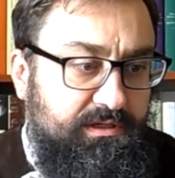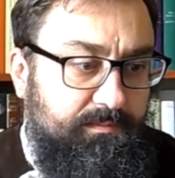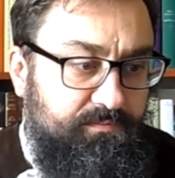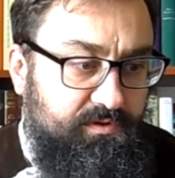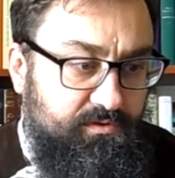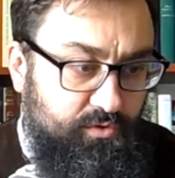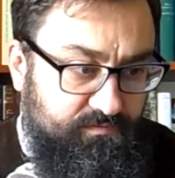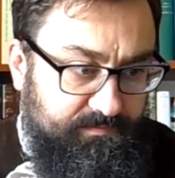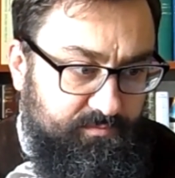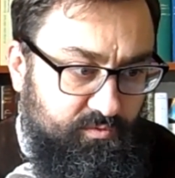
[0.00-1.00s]
И
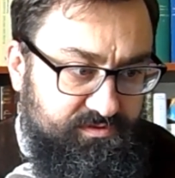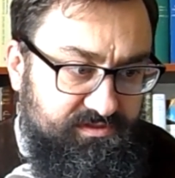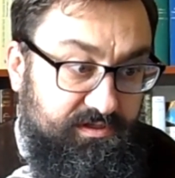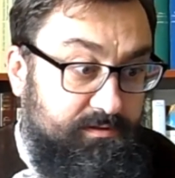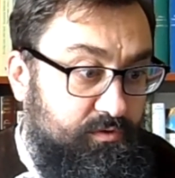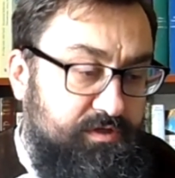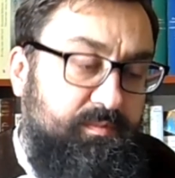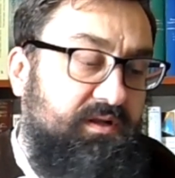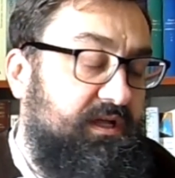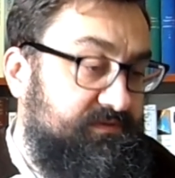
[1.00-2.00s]
тот вопрос, на который
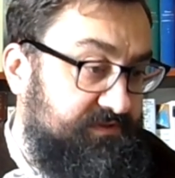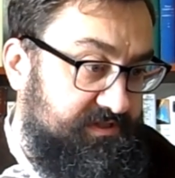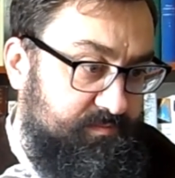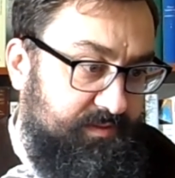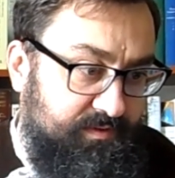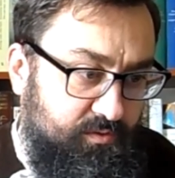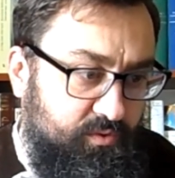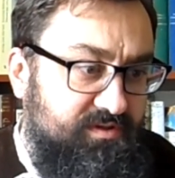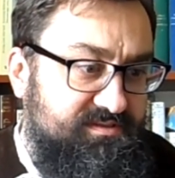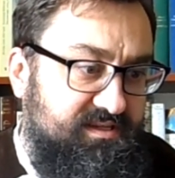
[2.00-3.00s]
не могла ответить мама
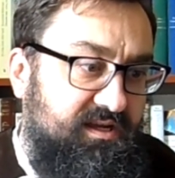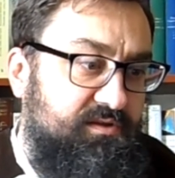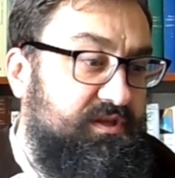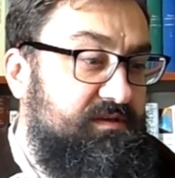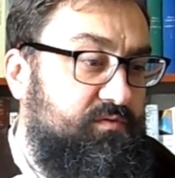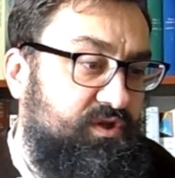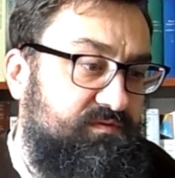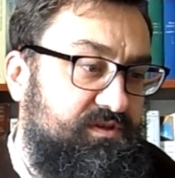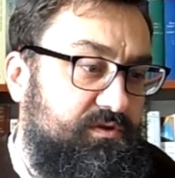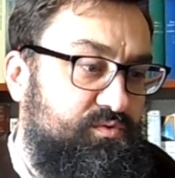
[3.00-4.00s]
Уэлса, на него
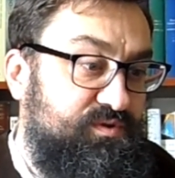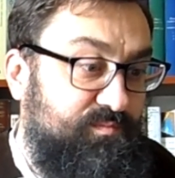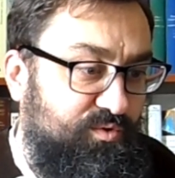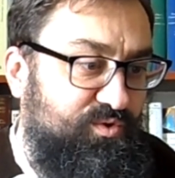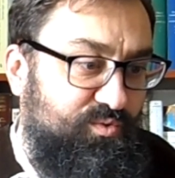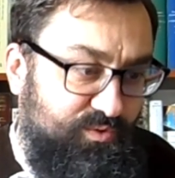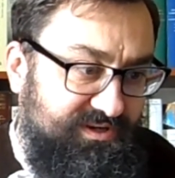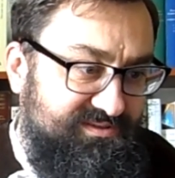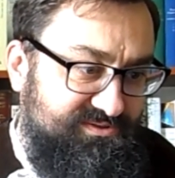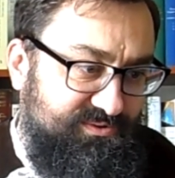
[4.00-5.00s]
ответит уже Бог
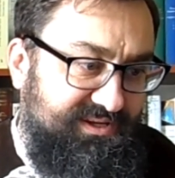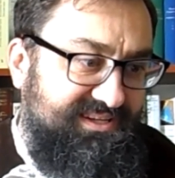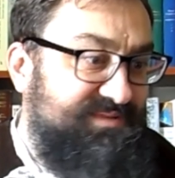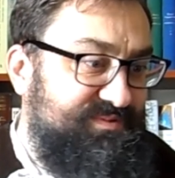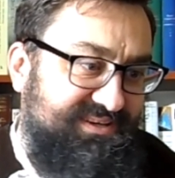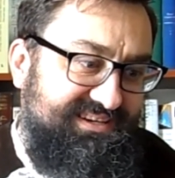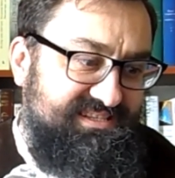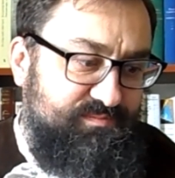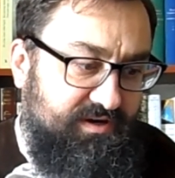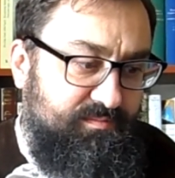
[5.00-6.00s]
Уэлсу именно
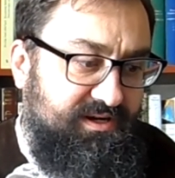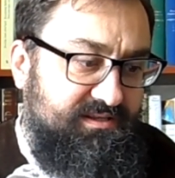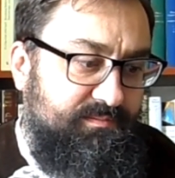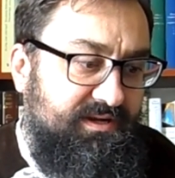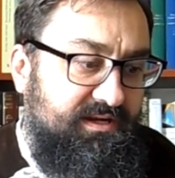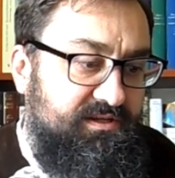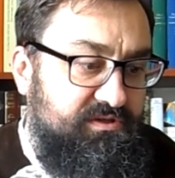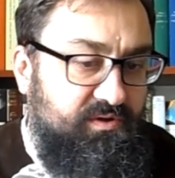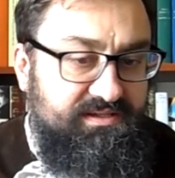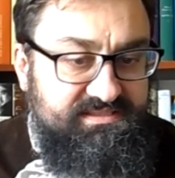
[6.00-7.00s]
этим романом
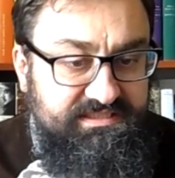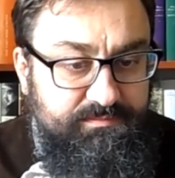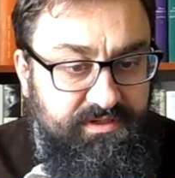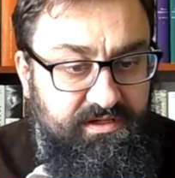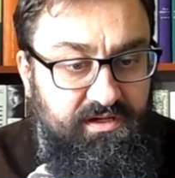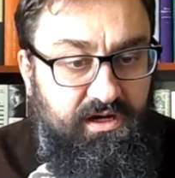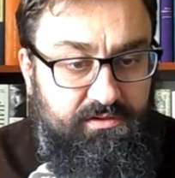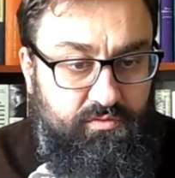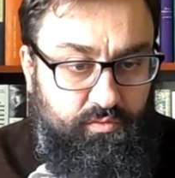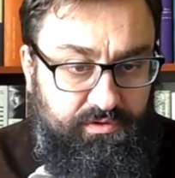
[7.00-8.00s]
неносимый
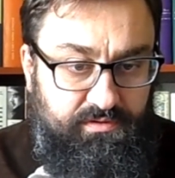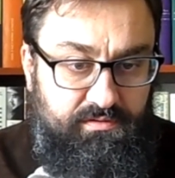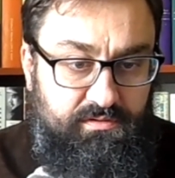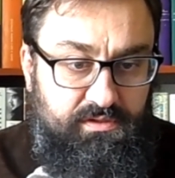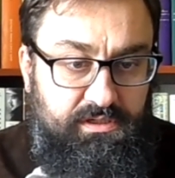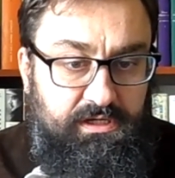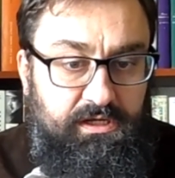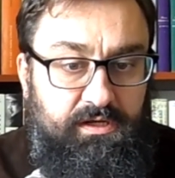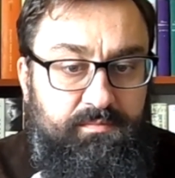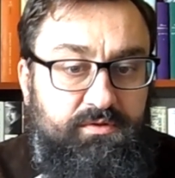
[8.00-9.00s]
огонь.
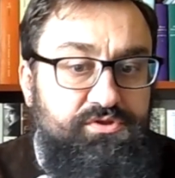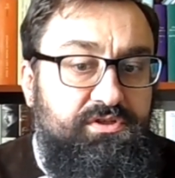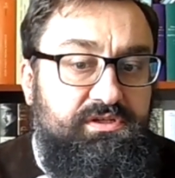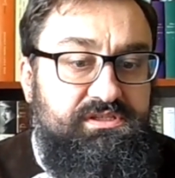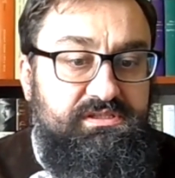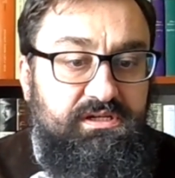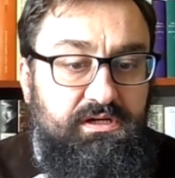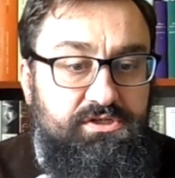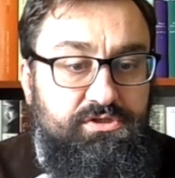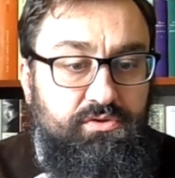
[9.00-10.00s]
Получилось,
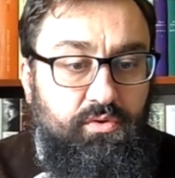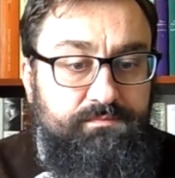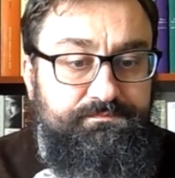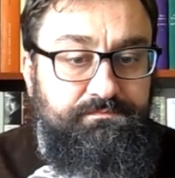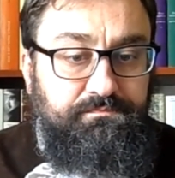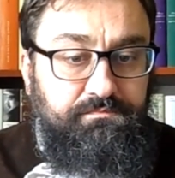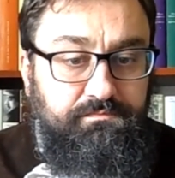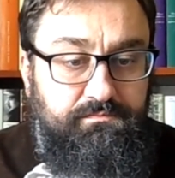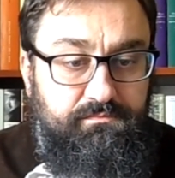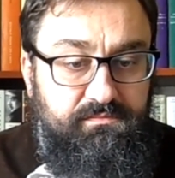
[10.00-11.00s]
что
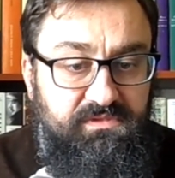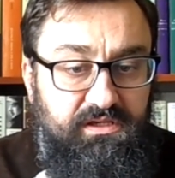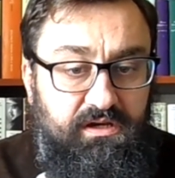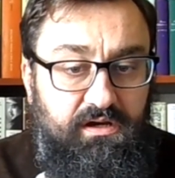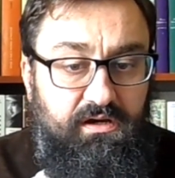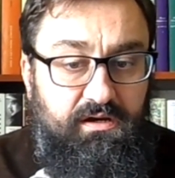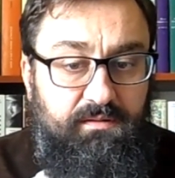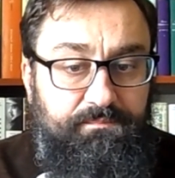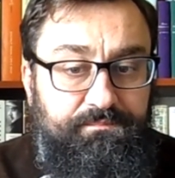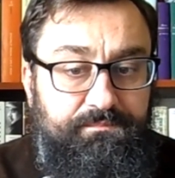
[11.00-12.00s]

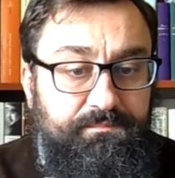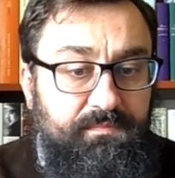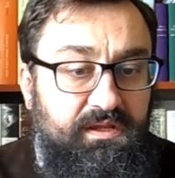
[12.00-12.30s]
э,